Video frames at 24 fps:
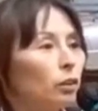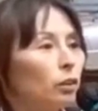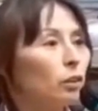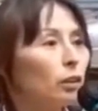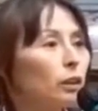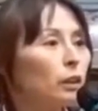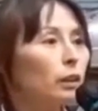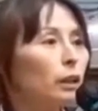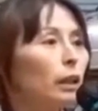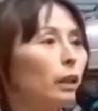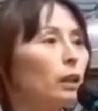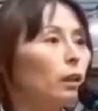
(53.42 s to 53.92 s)
道路
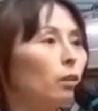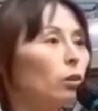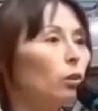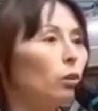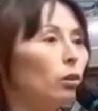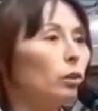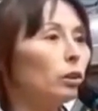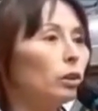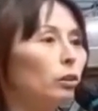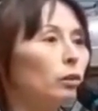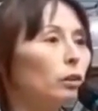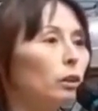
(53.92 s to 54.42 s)
交通
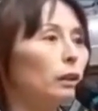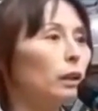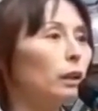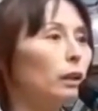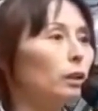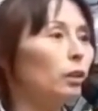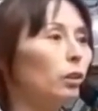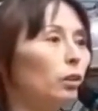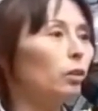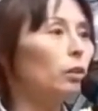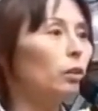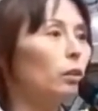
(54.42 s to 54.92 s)
法違反なん
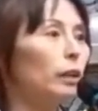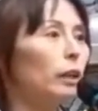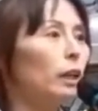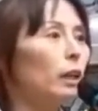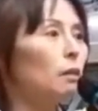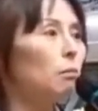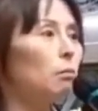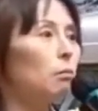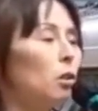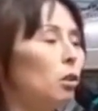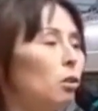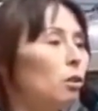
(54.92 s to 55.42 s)
ですよ。
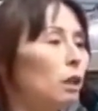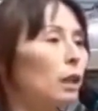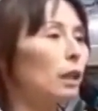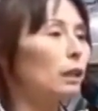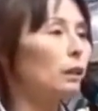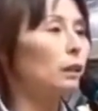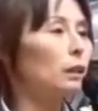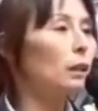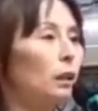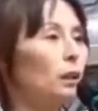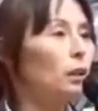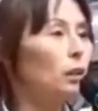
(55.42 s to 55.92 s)

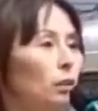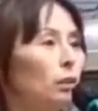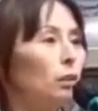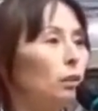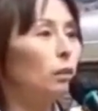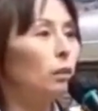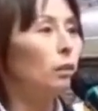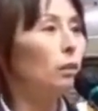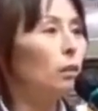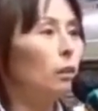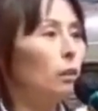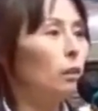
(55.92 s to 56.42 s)
道
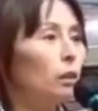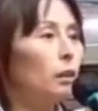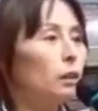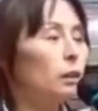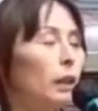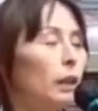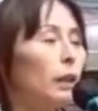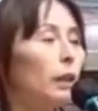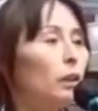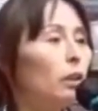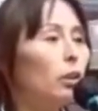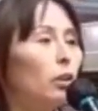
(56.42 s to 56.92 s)
交法
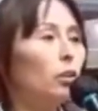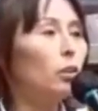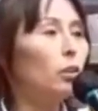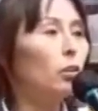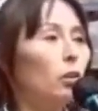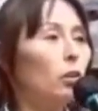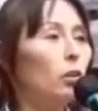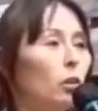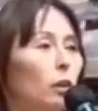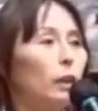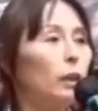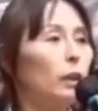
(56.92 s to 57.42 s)
でもです
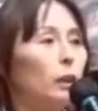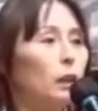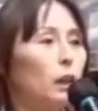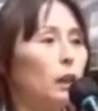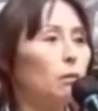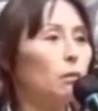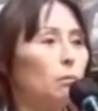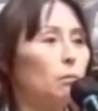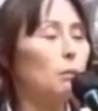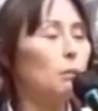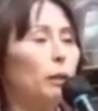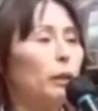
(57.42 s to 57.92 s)
ね、
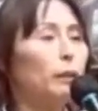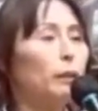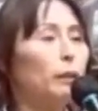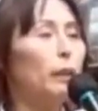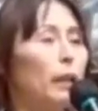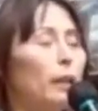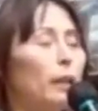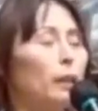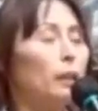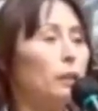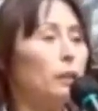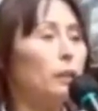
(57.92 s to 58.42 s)
あの、
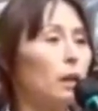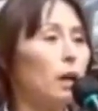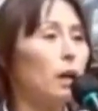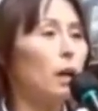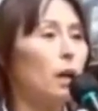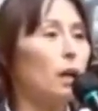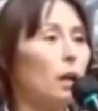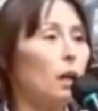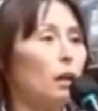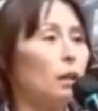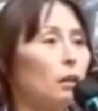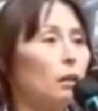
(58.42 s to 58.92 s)
勝手にあ
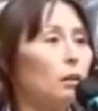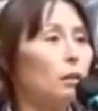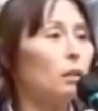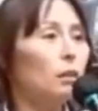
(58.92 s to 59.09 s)
んなと